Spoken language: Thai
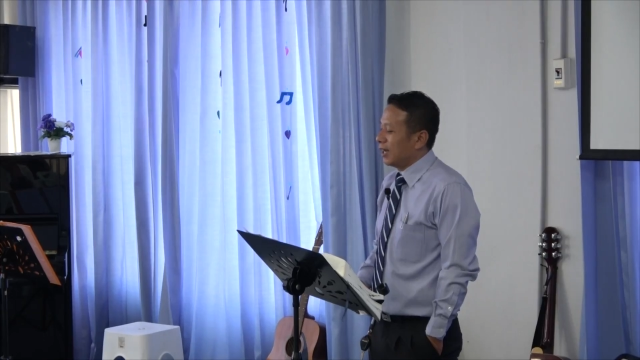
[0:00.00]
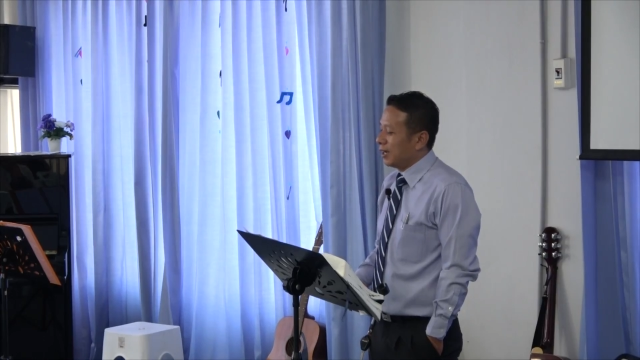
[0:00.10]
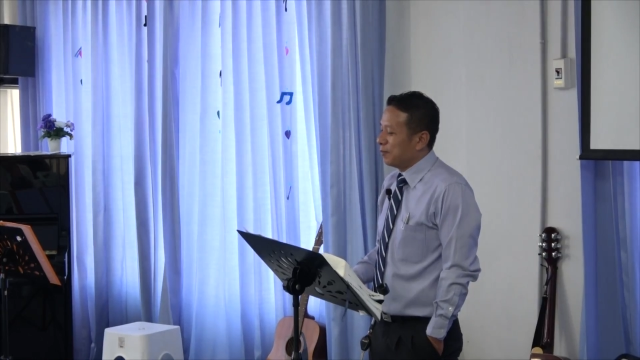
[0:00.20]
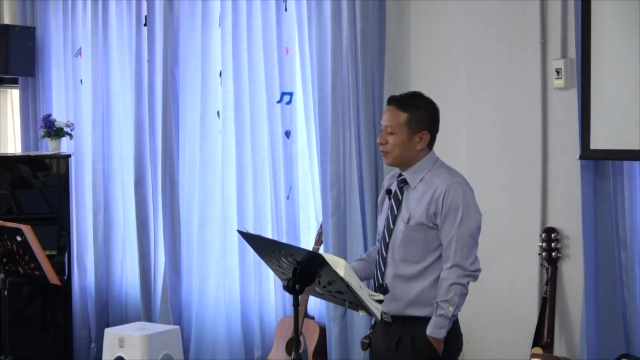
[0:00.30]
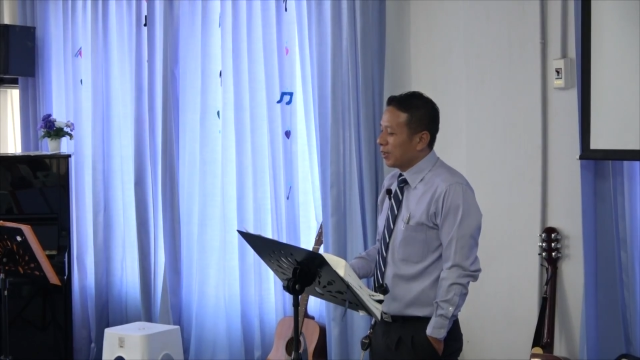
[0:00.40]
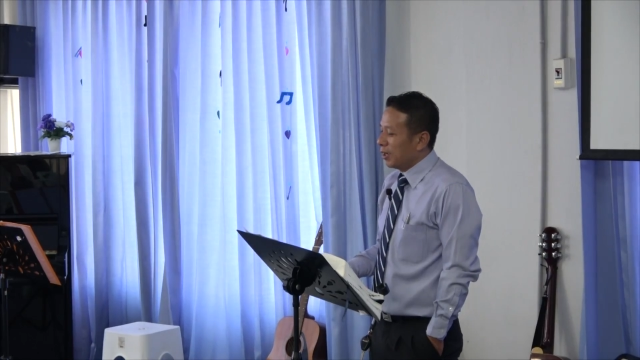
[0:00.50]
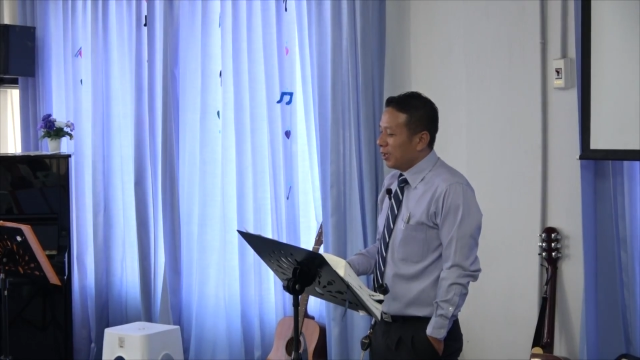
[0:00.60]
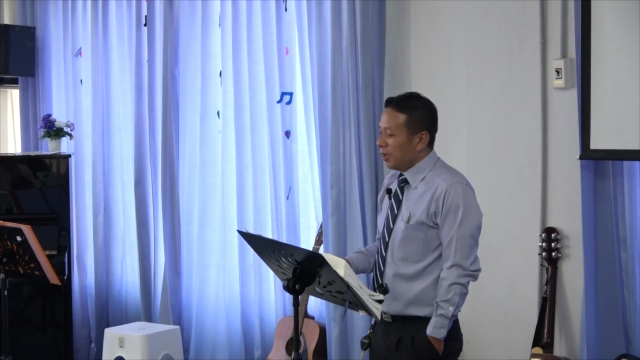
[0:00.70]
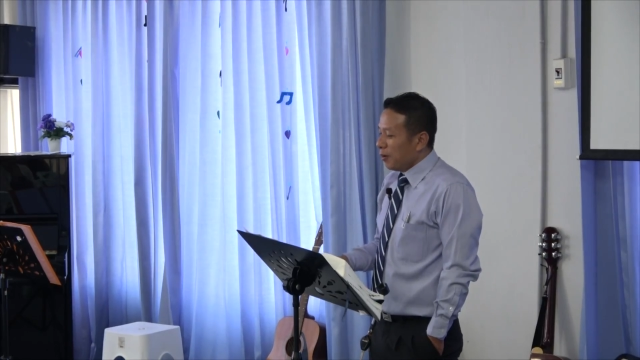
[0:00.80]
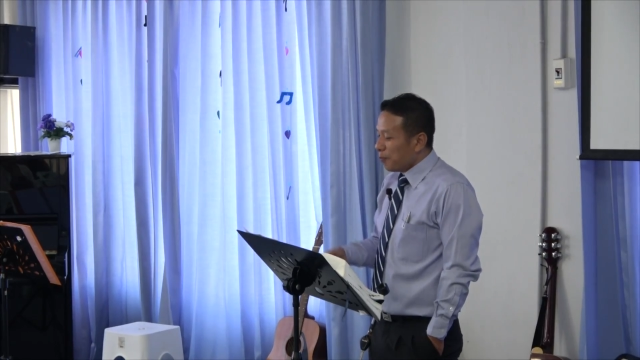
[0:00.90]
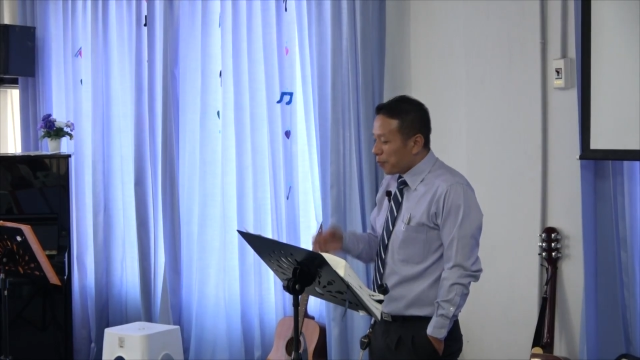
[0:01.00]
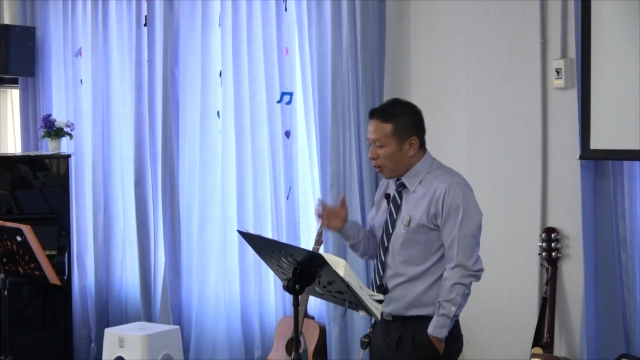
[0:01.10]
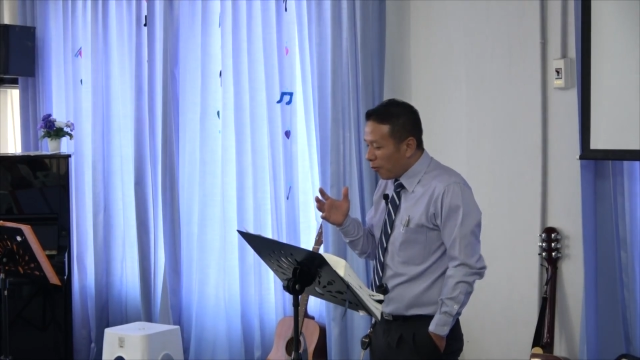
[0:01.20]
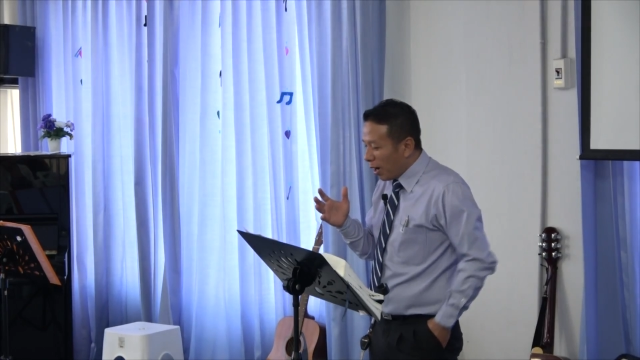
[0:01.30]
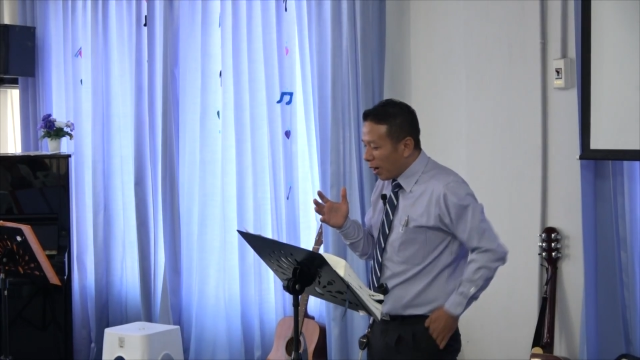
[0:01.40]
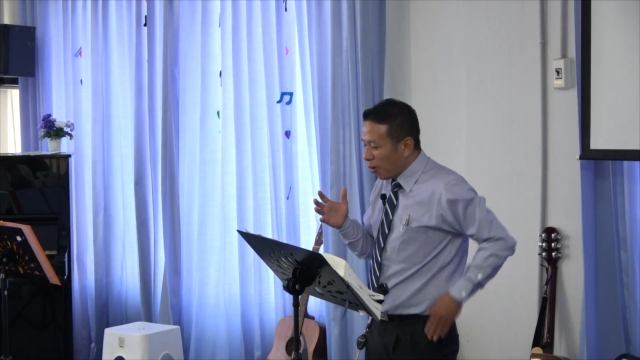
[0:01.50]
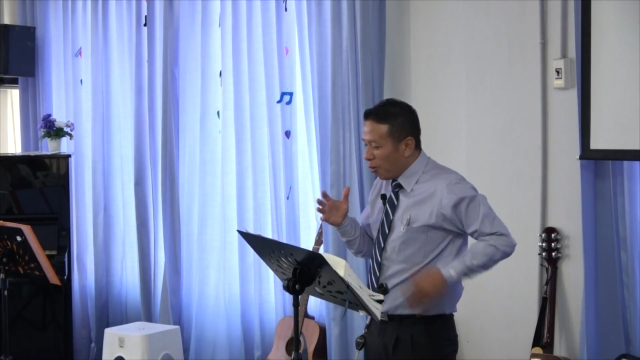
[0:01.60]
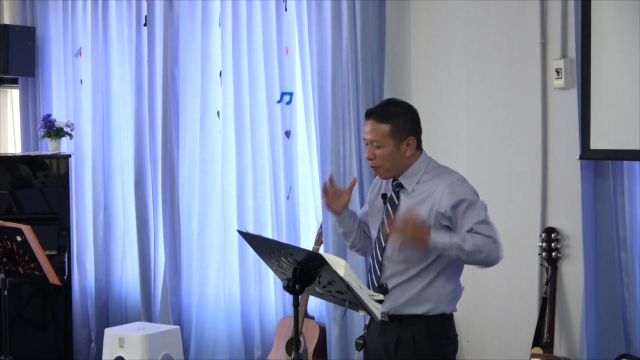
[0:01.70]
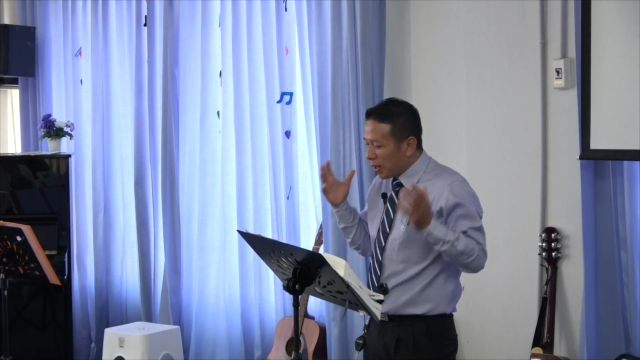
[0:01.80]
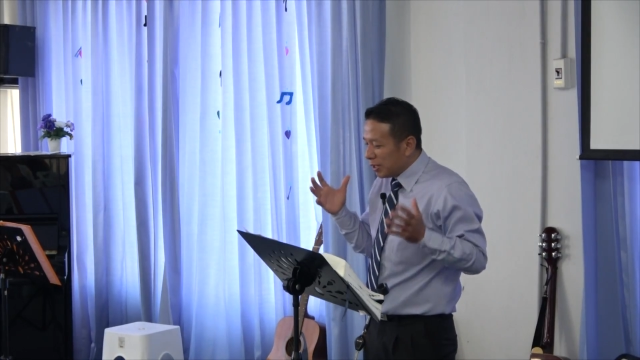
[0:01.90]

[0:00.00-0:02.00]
นะเพราะว่าอุป